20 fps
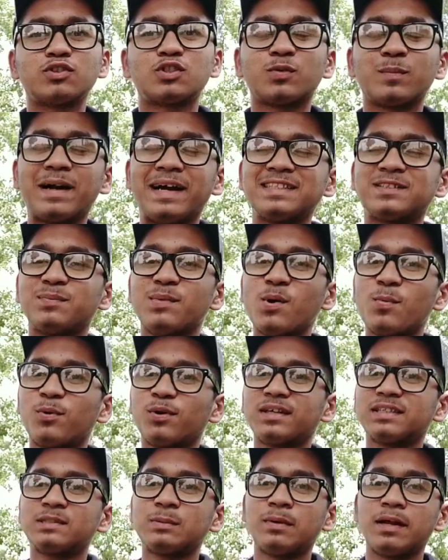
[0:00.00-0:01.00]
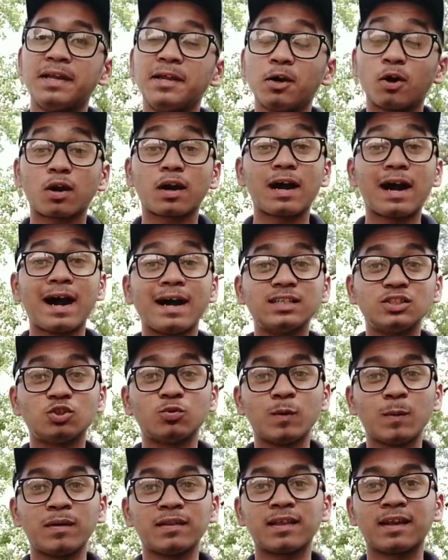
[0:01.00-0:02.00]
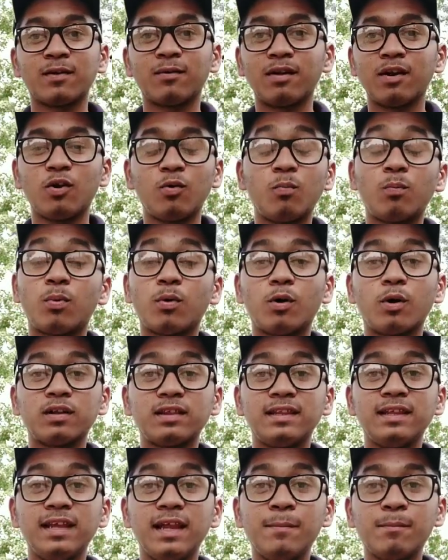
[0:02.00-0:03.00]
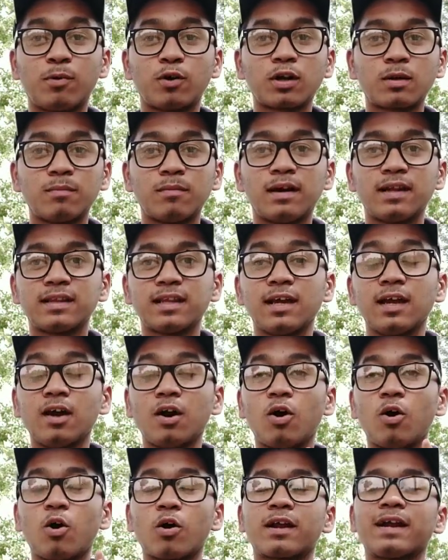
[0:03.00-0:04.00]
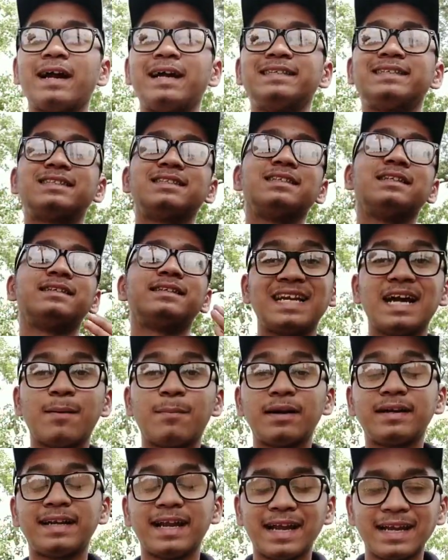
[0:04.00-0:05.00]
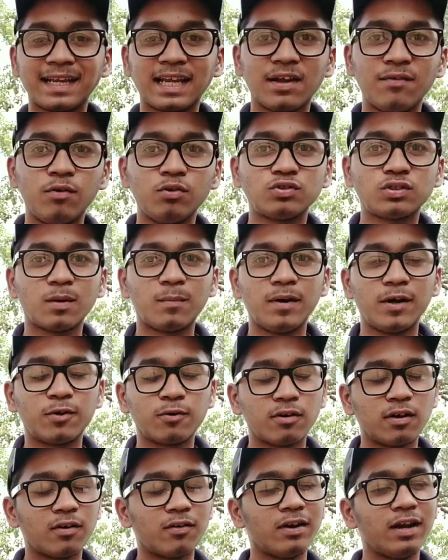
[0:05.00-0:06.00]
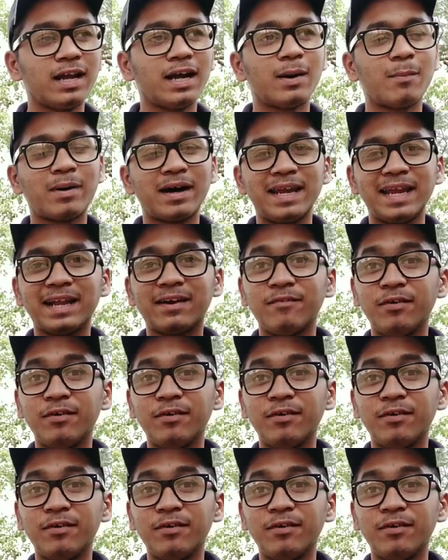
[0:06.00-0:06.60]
व्हाट्स गाइस मैं ब्रुगर सिमाली और आज जो मैं बताने वाला हूँ बहुत ही इंपॉर्टेंट बात है और गाइस यहाँ पर टेंट के व्यूज़ कम्प्लीट होने वाले हमारे